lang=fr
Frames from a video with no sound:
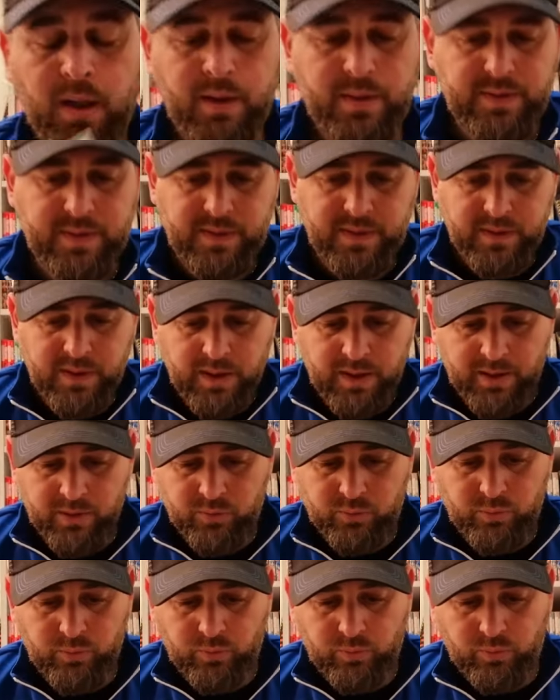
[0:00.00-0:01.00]
qui est
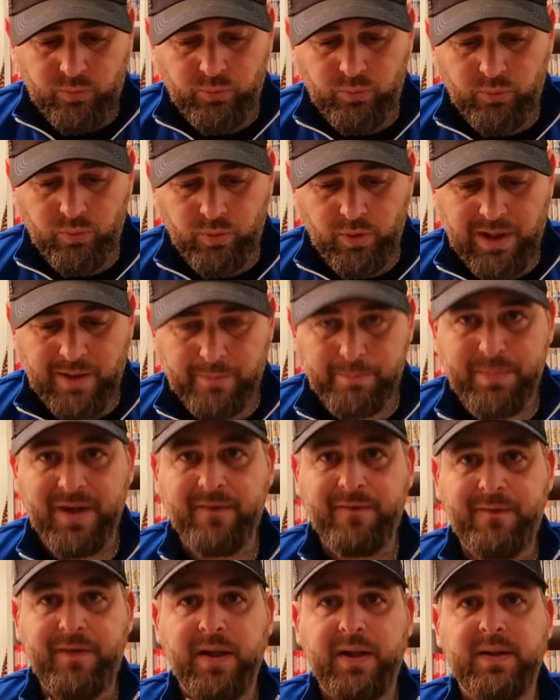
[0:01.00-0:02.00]
du coup la
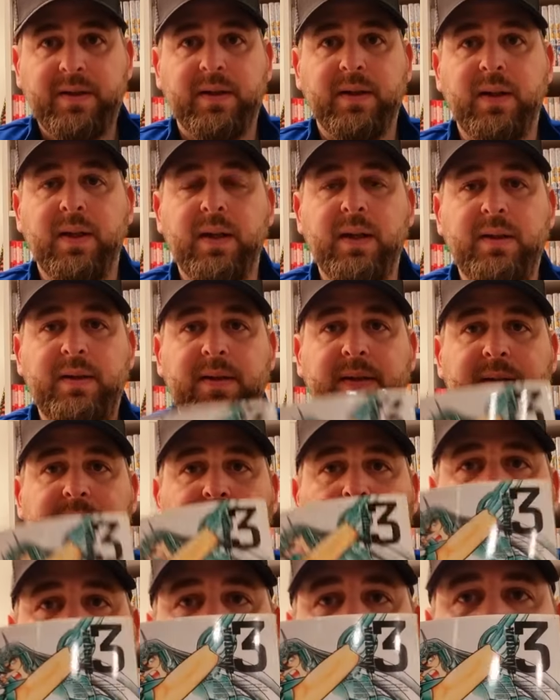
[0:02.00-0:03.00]
Perfect
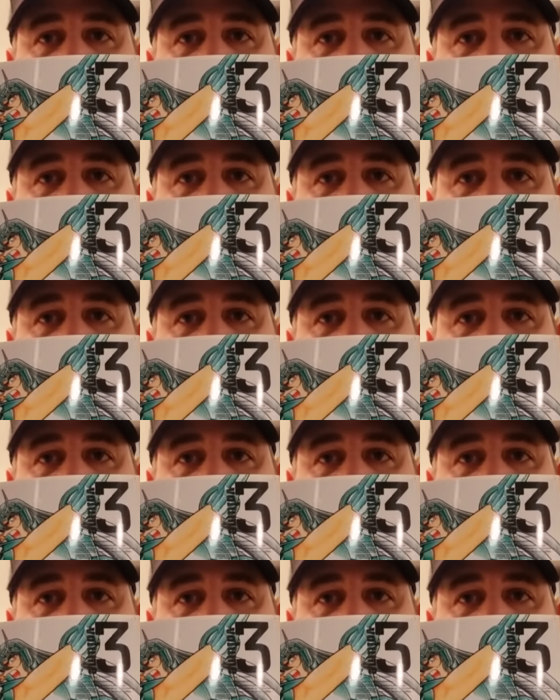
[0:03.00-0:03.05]
édition.